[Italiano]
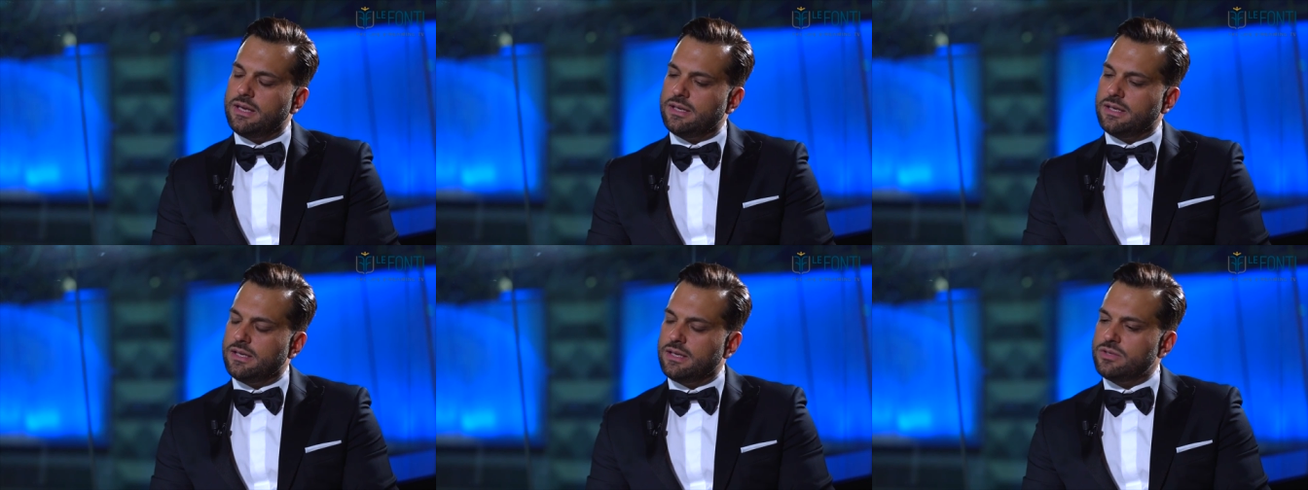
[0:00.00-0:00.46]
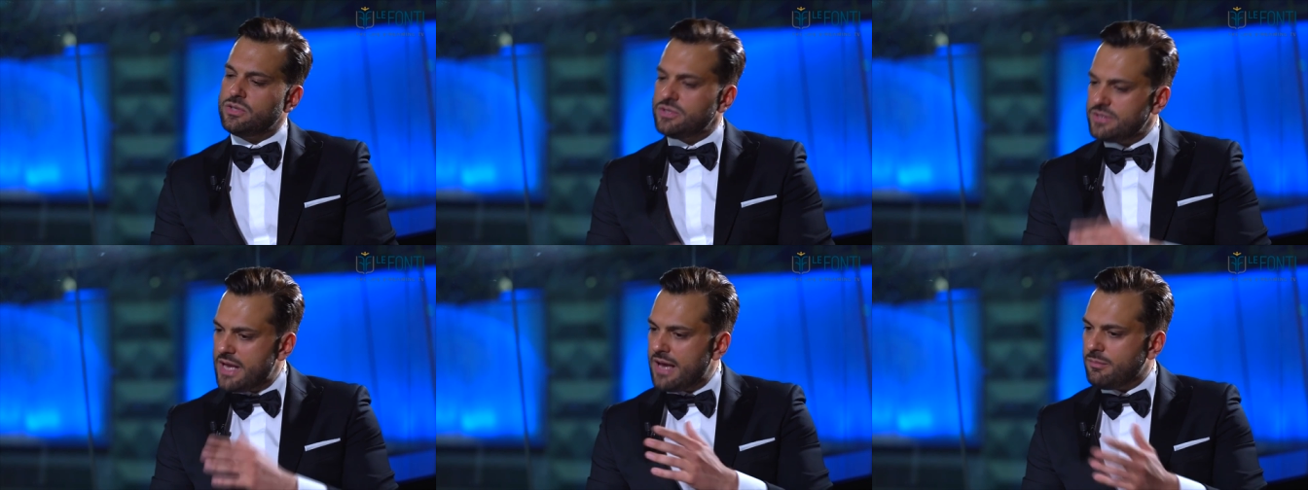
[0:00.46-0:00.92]
eh, ci
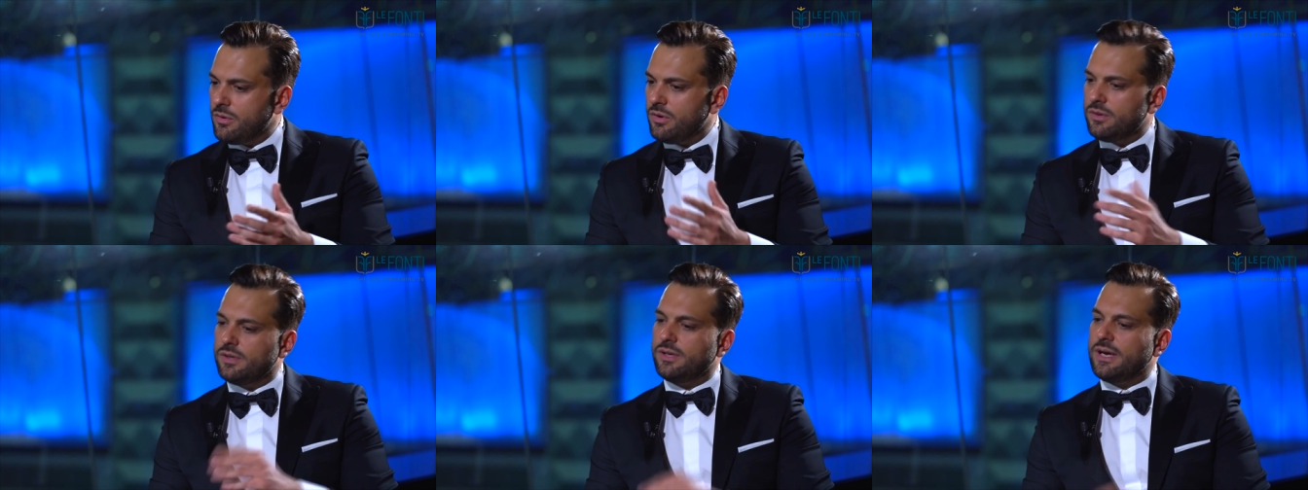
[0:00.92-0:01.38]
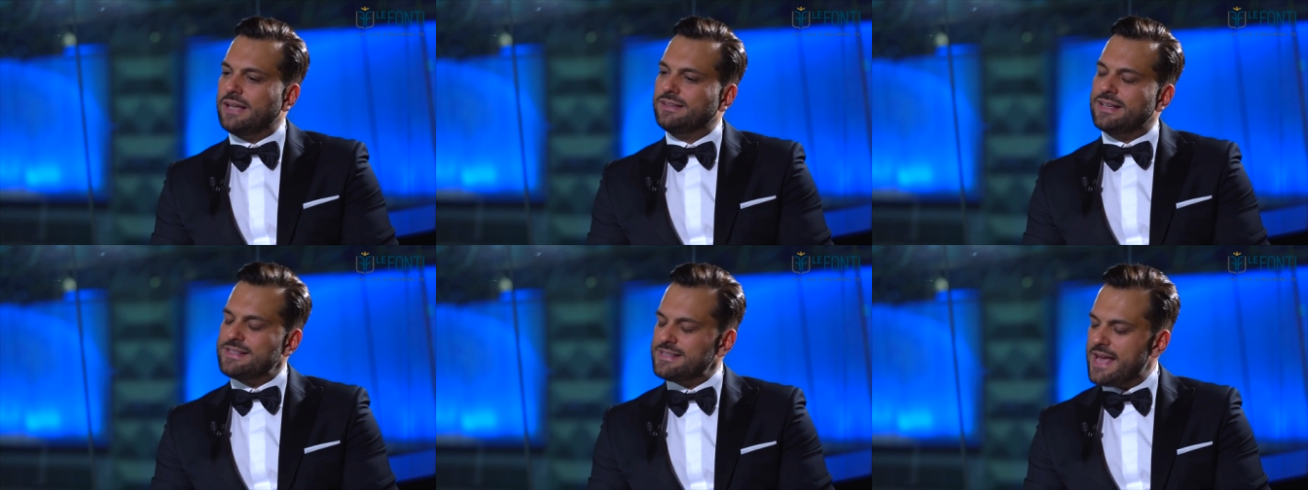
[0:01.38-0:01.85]
stiamo eh,
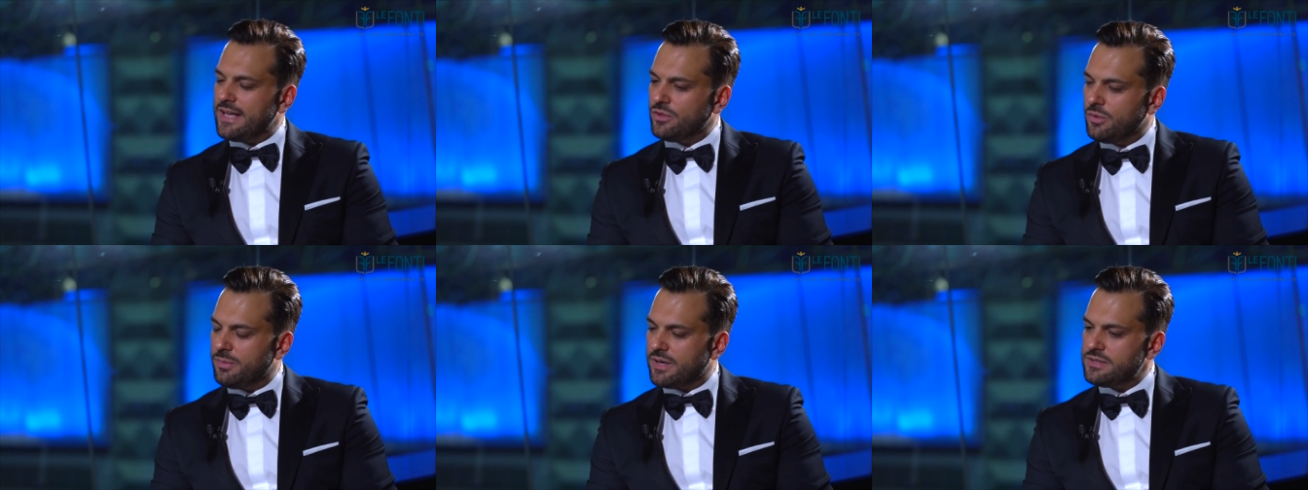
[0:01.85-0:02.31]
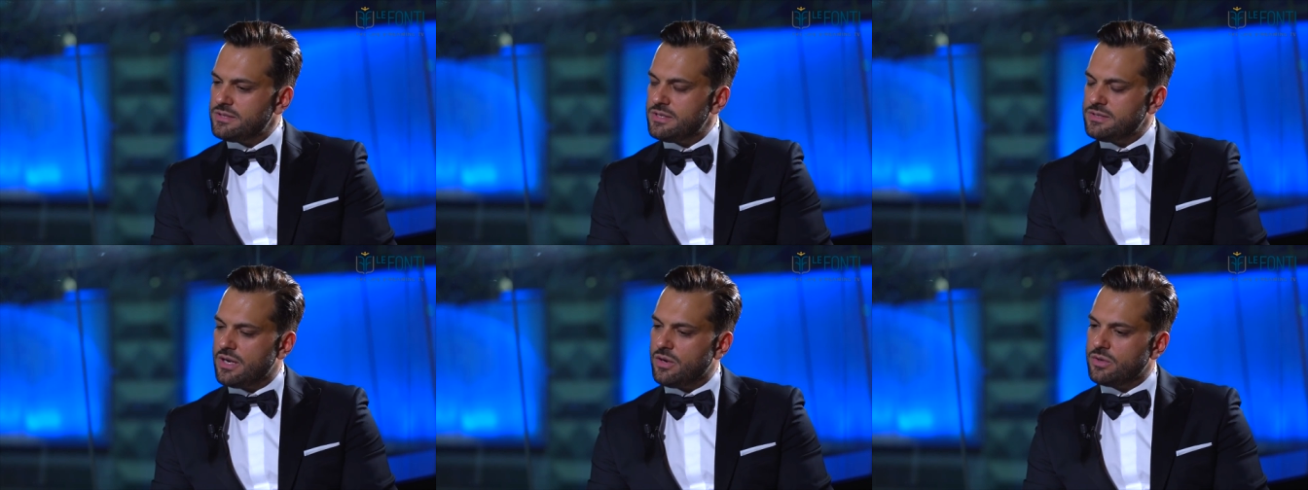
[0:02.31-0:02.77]
attrezzando per
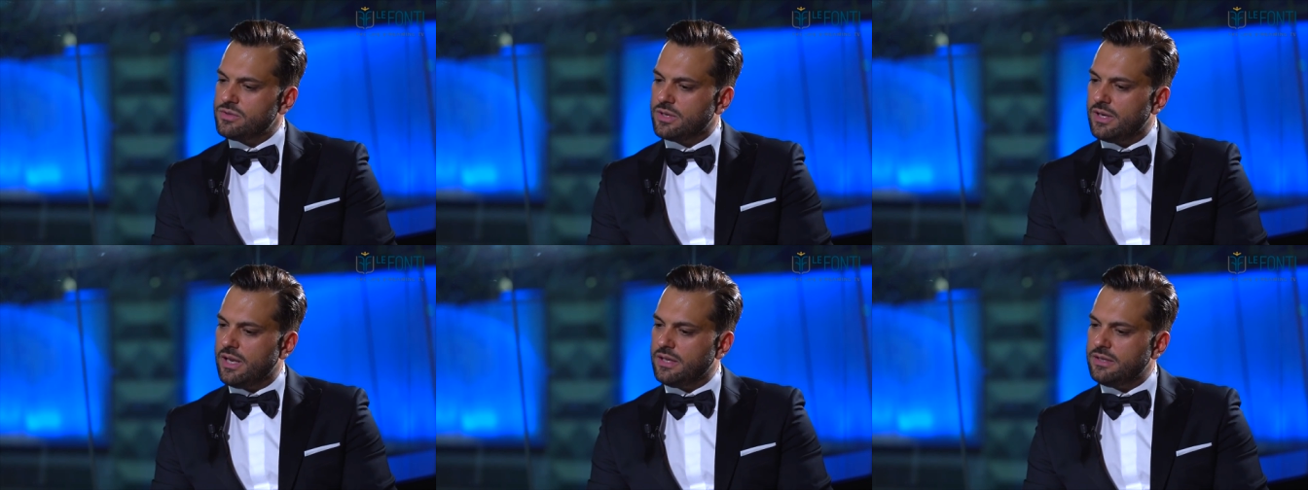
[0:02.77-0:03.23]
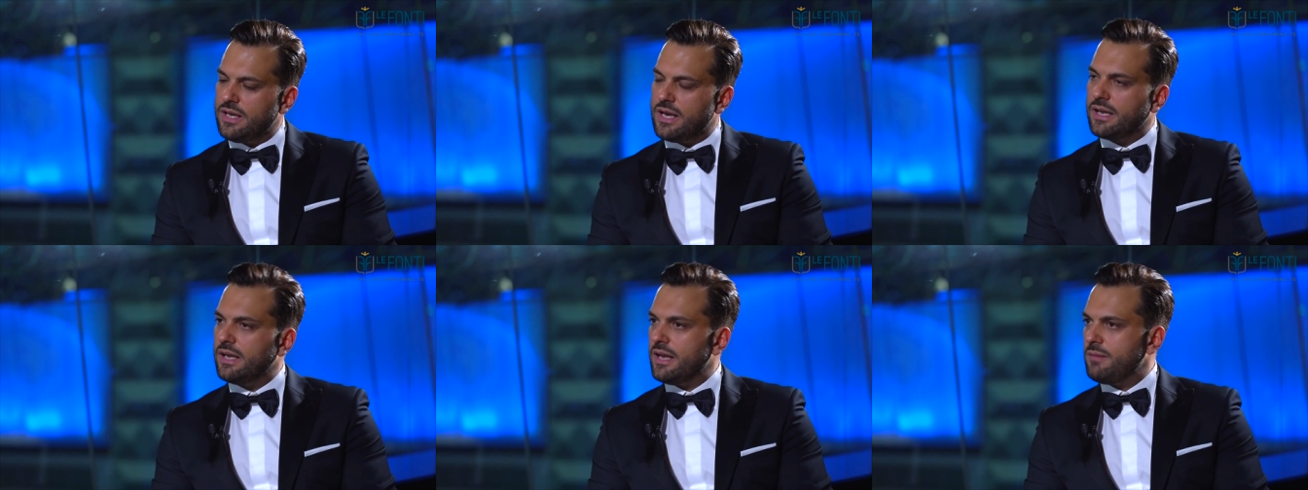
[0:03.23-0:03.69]
assistere i nostri clienti
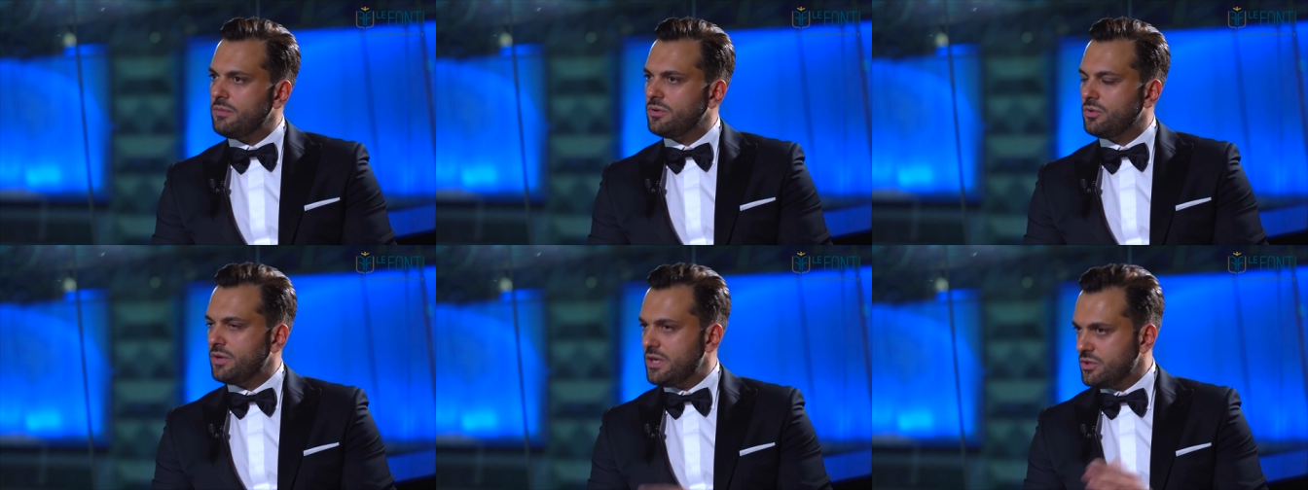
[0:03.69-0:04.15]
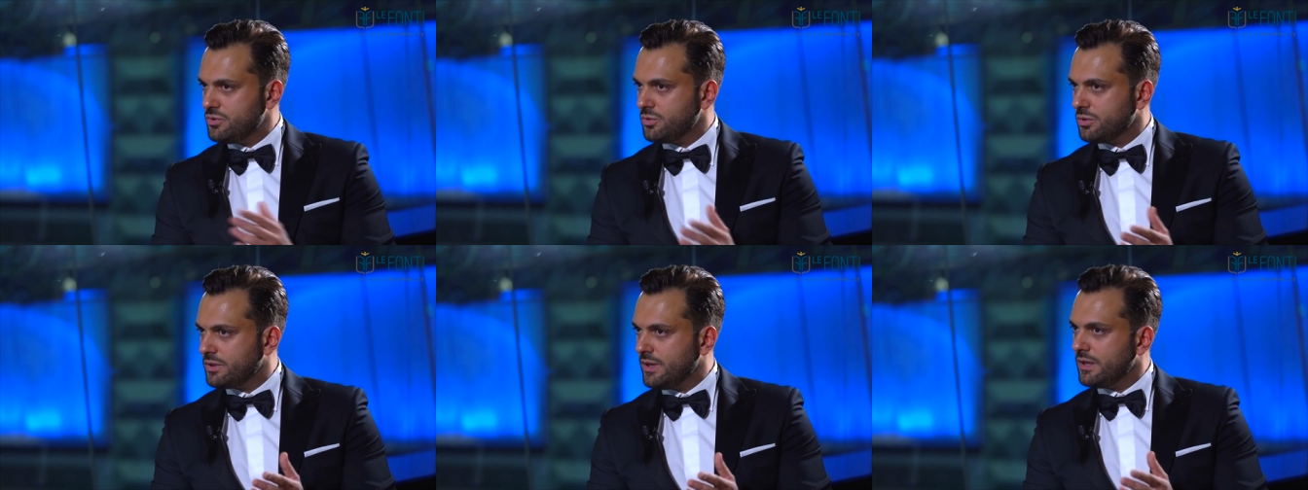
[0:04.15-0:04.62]
anche in ambito
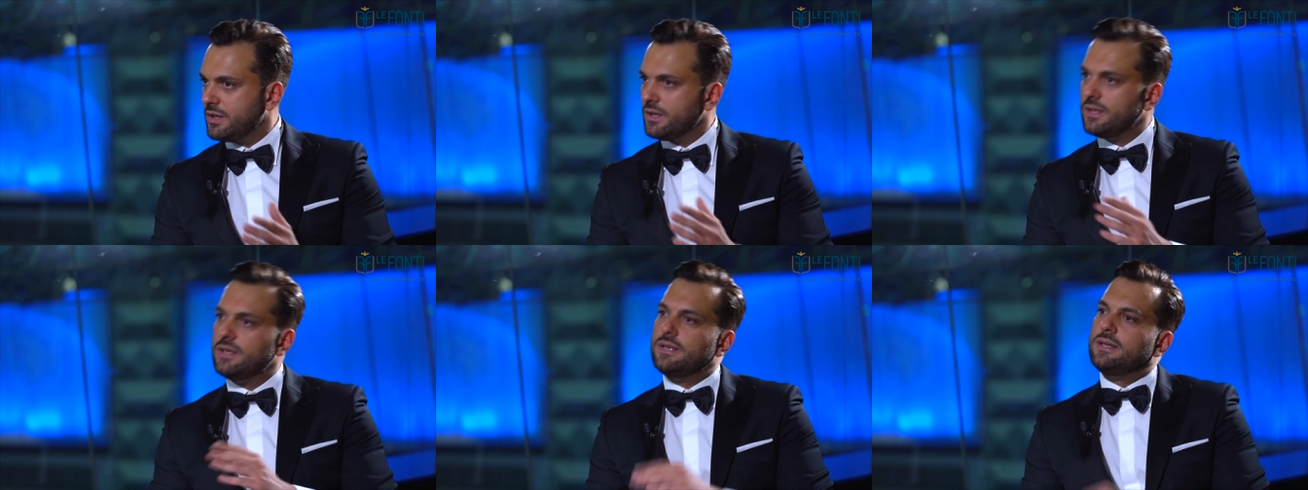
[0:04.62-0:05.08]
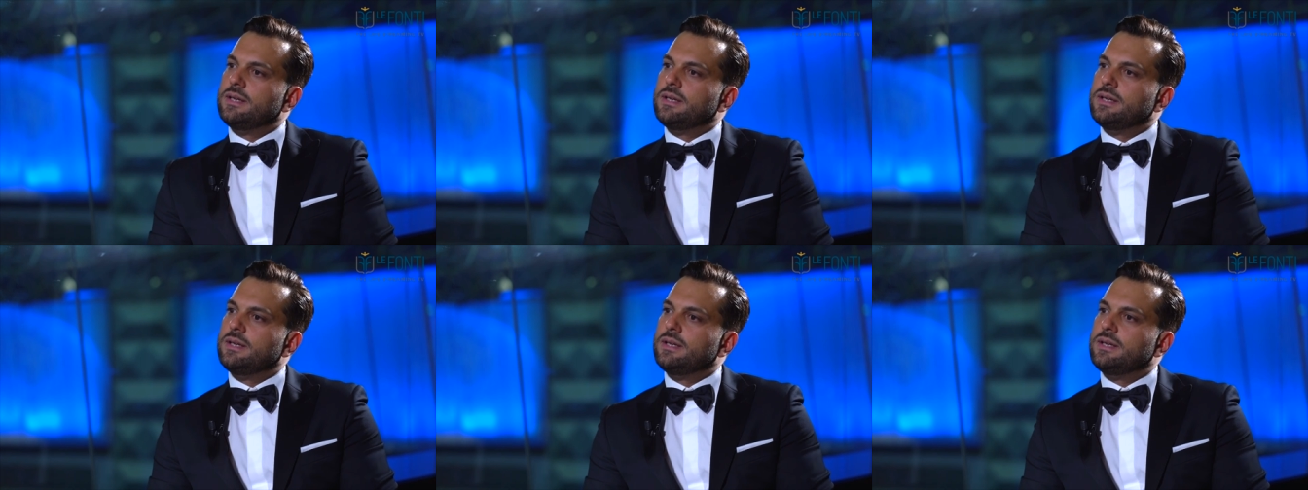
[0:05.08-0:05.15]
insurtech.